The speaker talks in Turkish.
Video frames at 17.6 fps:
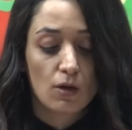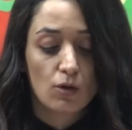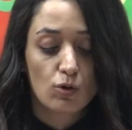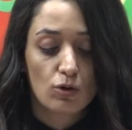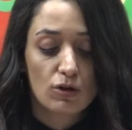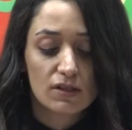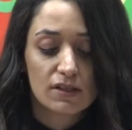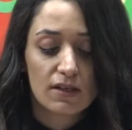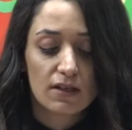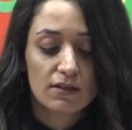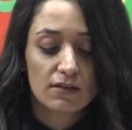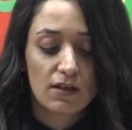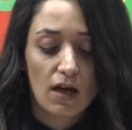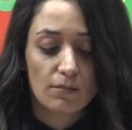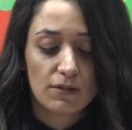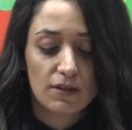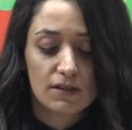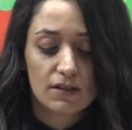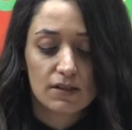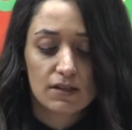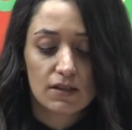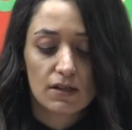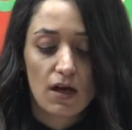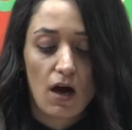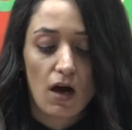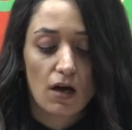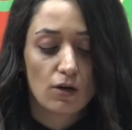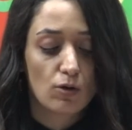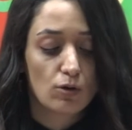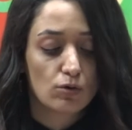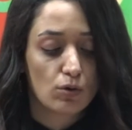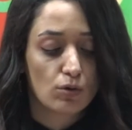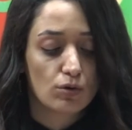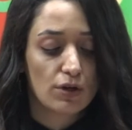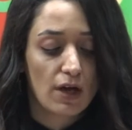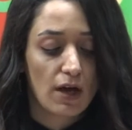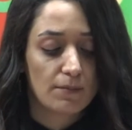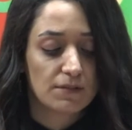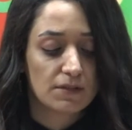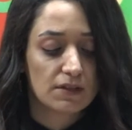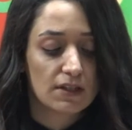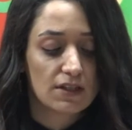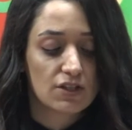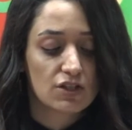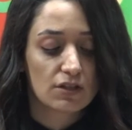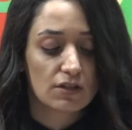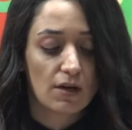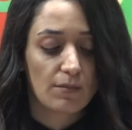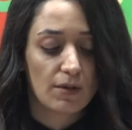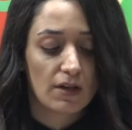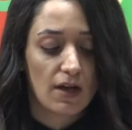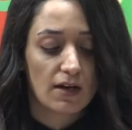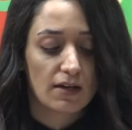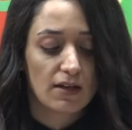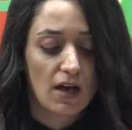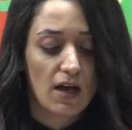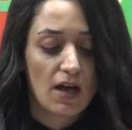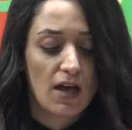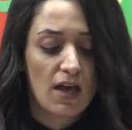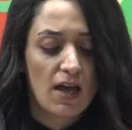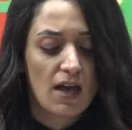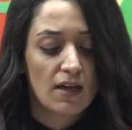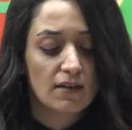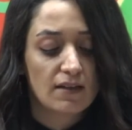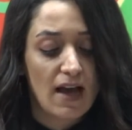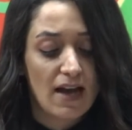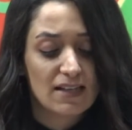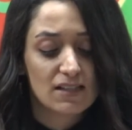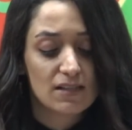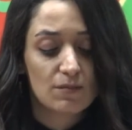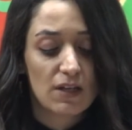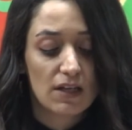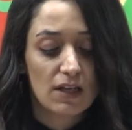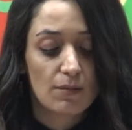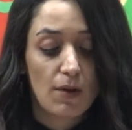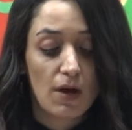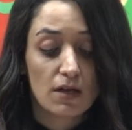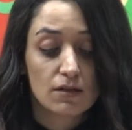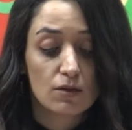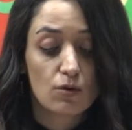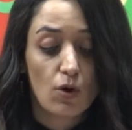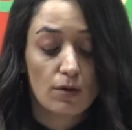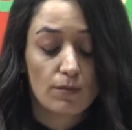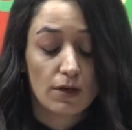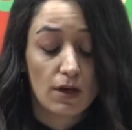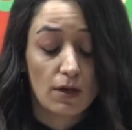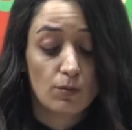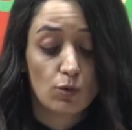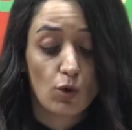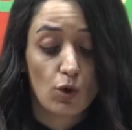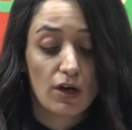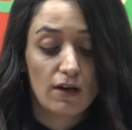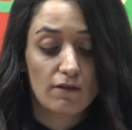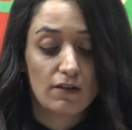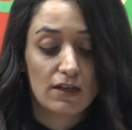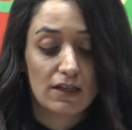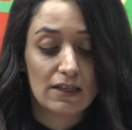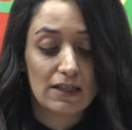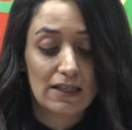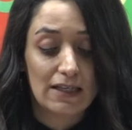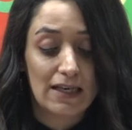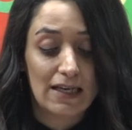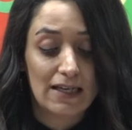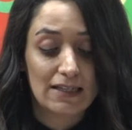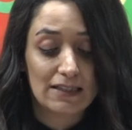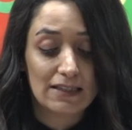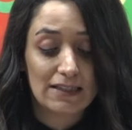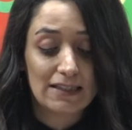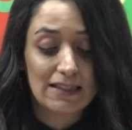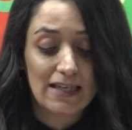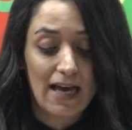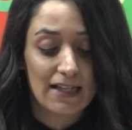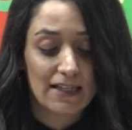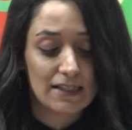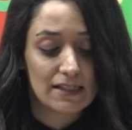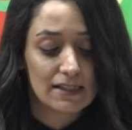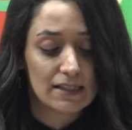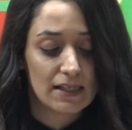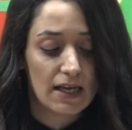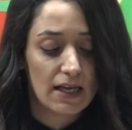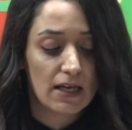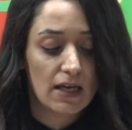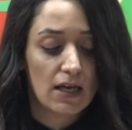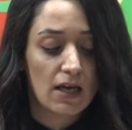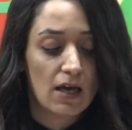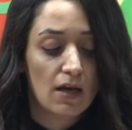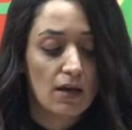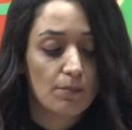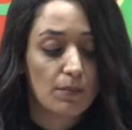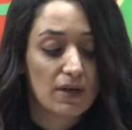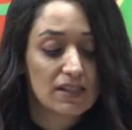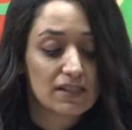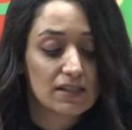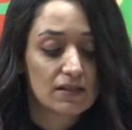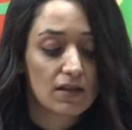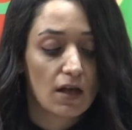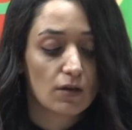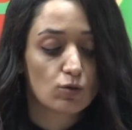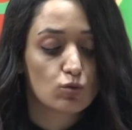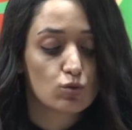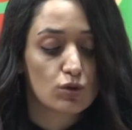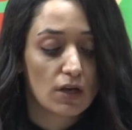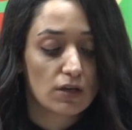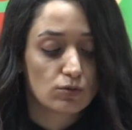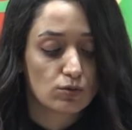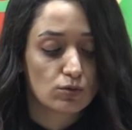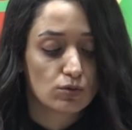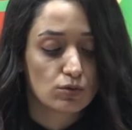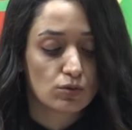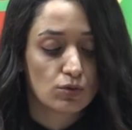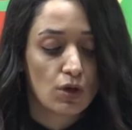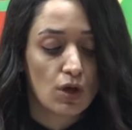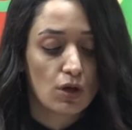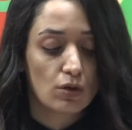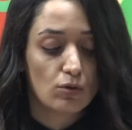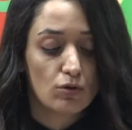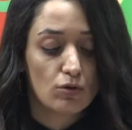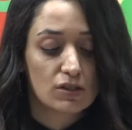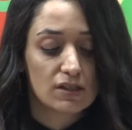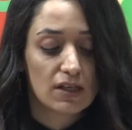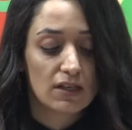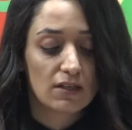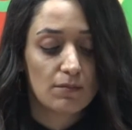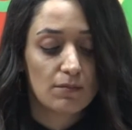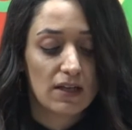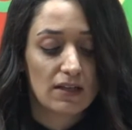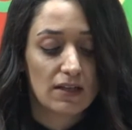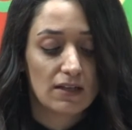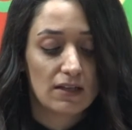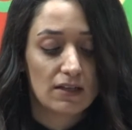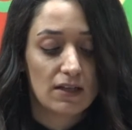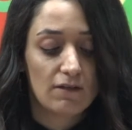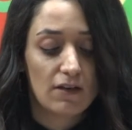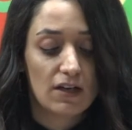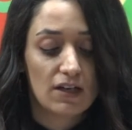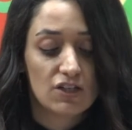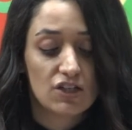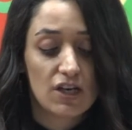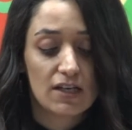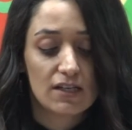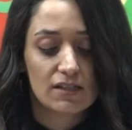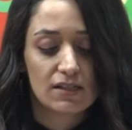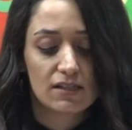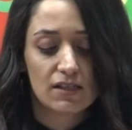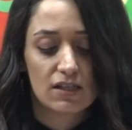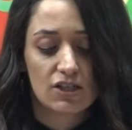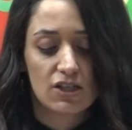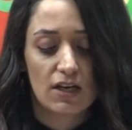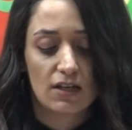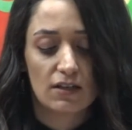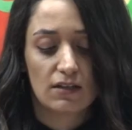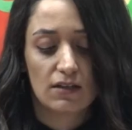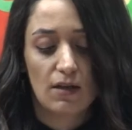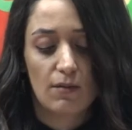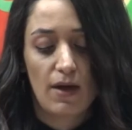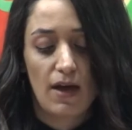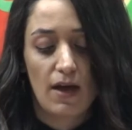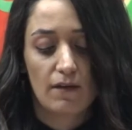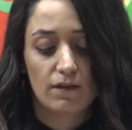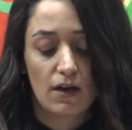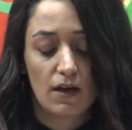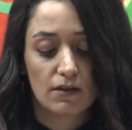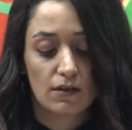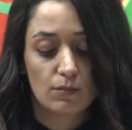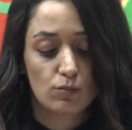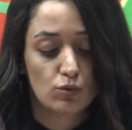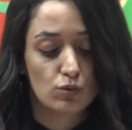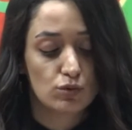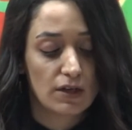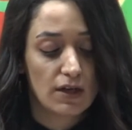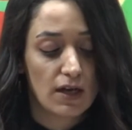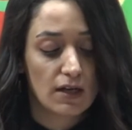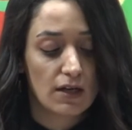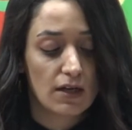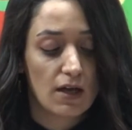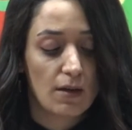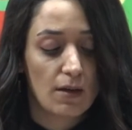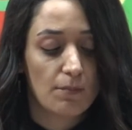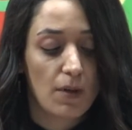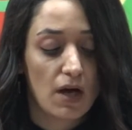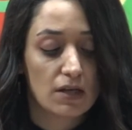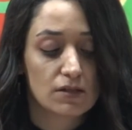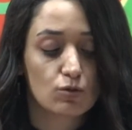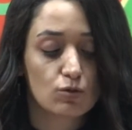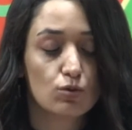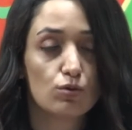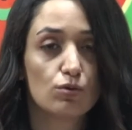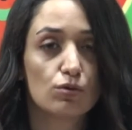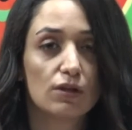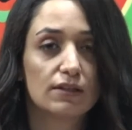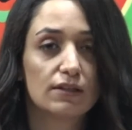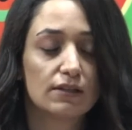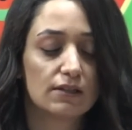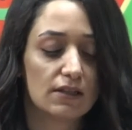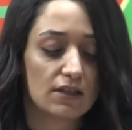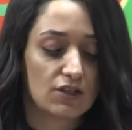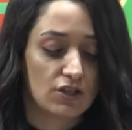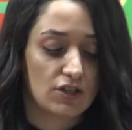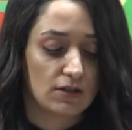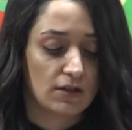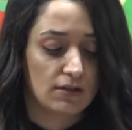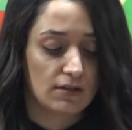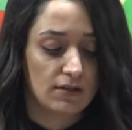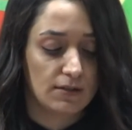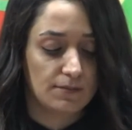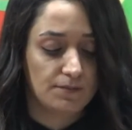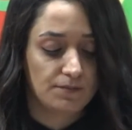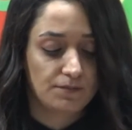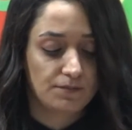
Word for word: Gülistan'ın ablası Aygül Doku yaptığı açıklamalarda Dersim'deki bazı kamu görevlilerinin kendisine basından uzak durun, Gülistan'ın bedenini vereceğiz size şeklinde beyanlarda bulunarak baskı uyguladığını açıkladı.